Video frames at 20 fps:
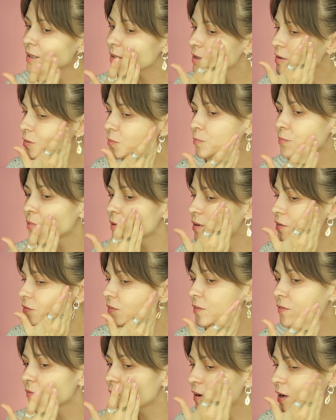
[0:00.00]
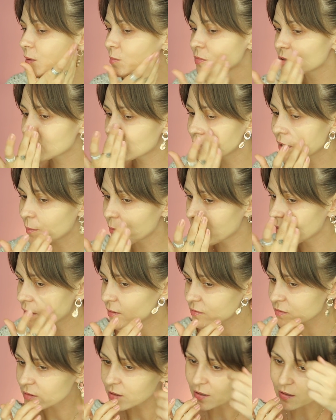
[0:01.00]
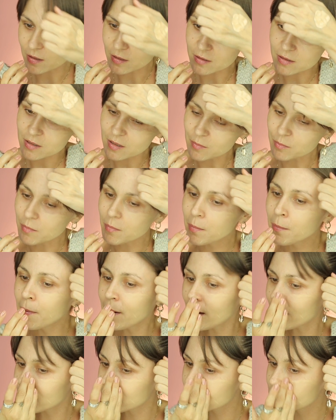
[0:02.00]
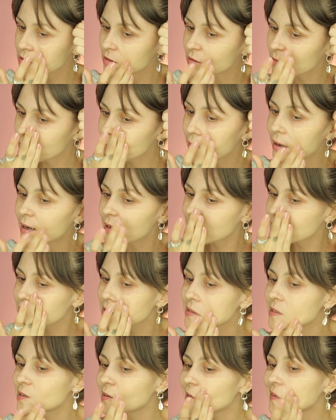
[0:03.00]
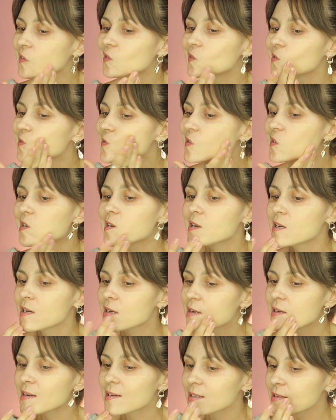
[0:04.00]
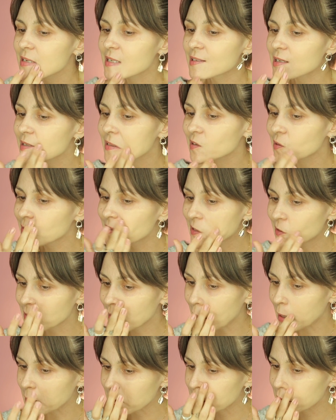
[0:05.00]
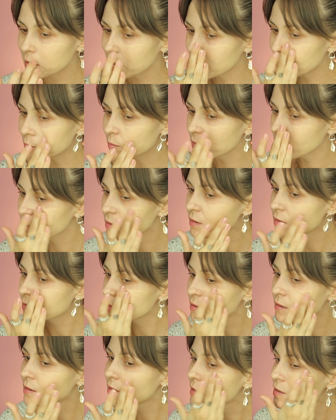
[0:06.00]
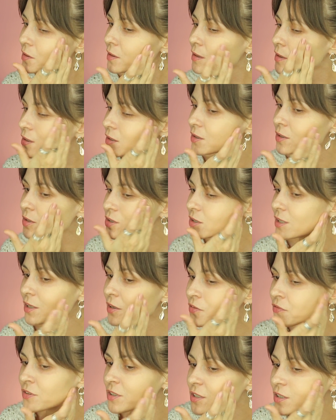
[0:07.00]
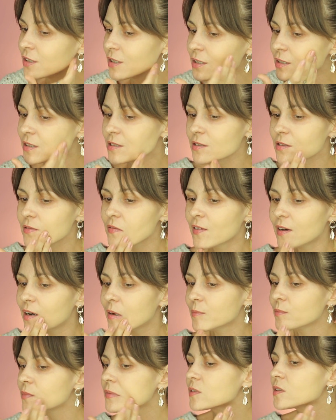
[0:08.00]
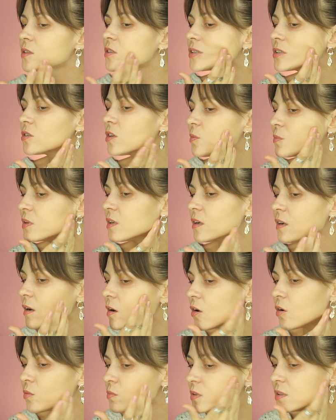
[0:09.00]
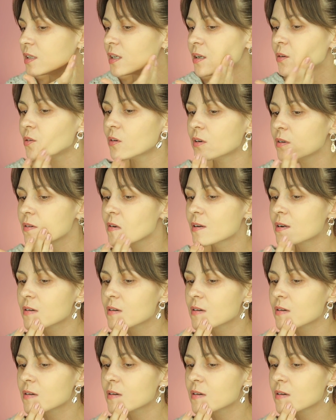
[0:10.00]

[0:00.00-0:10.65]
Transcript: I powiem Wam, że naprawdę jestem bardzo, bardzo zaskoczona tym, że ja go wcześniej nie testowałam, że to mnie ominęło.